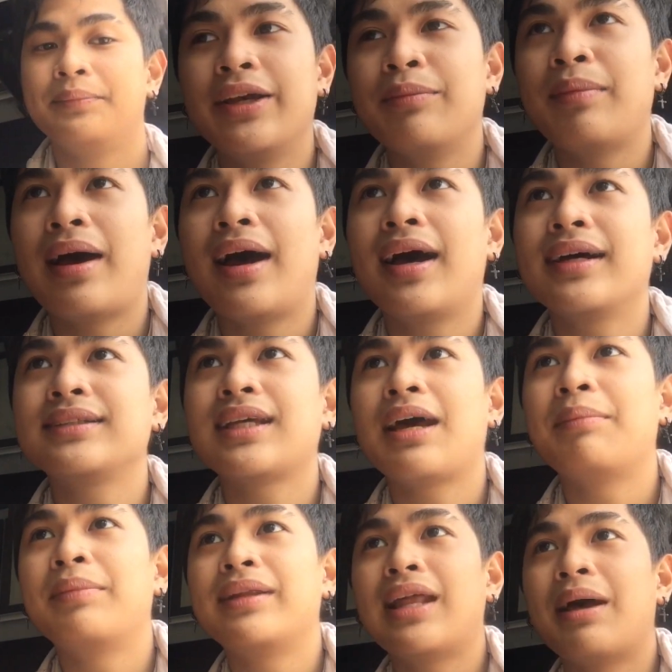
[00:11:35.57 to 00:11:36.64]
Yung mga
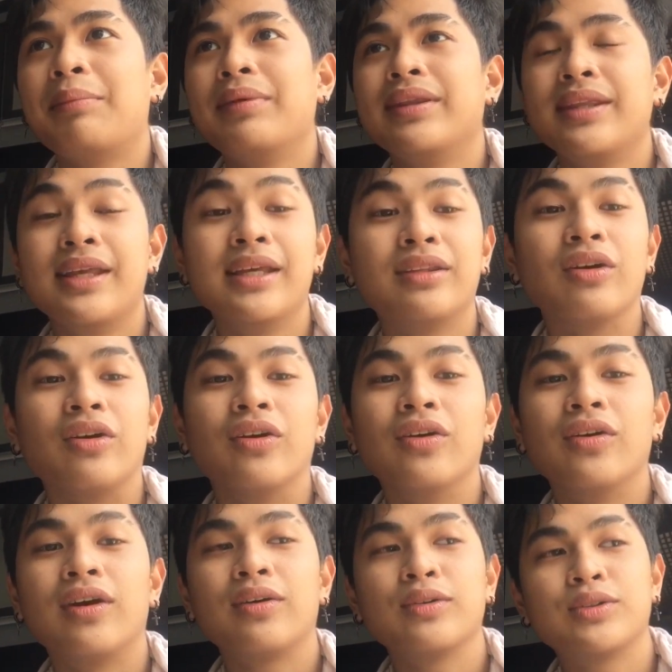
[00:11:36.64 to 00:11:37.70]
kasama namin
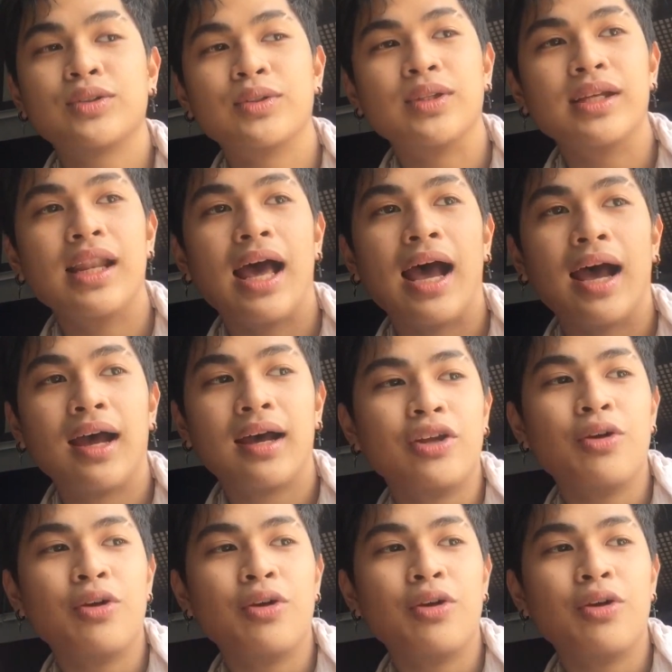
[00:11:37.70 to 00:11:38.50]
dito, ang gusto nila,